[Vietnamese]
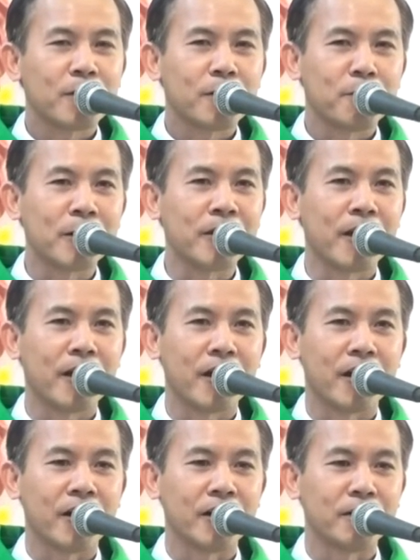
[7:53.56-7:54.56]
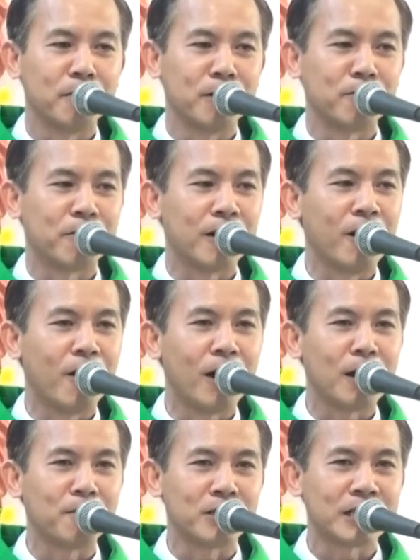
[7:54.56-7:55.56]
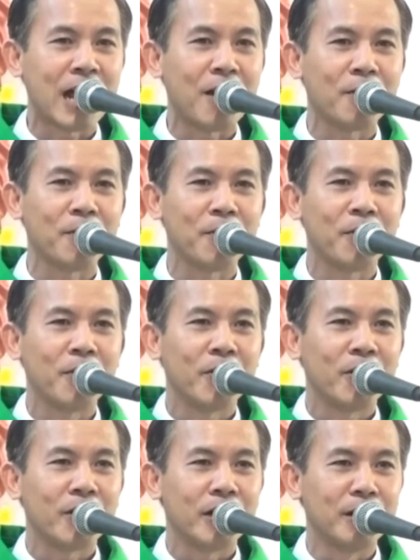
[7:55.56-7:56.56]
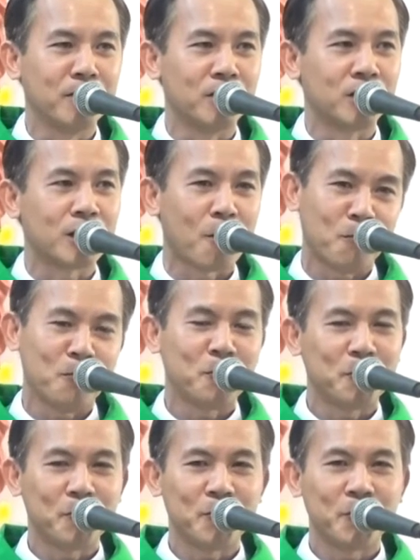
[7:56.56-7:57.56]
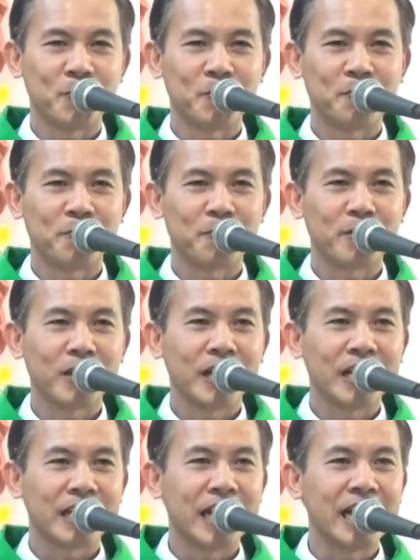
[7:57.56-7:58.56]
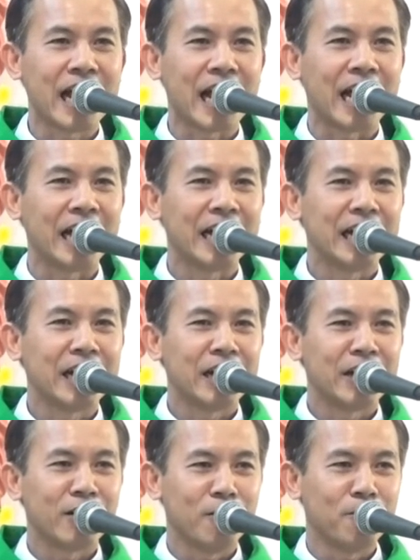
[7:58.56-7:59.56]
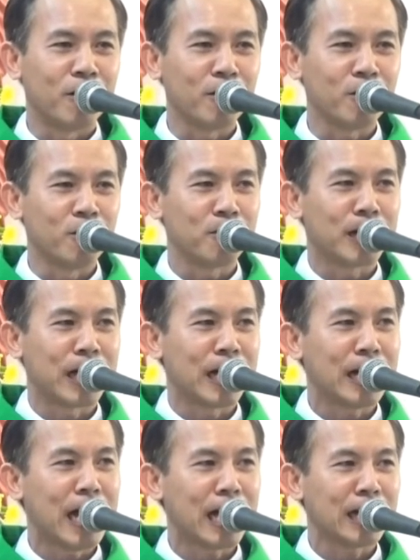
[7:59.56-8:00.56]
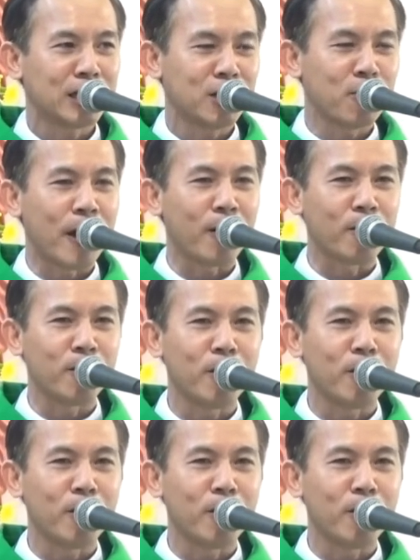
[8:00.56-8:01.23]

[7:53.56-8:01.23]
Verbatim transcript: bây giờ mình phải lo làm sao để mình sống. Thế là nó vận dụng khả năng sức khỏe của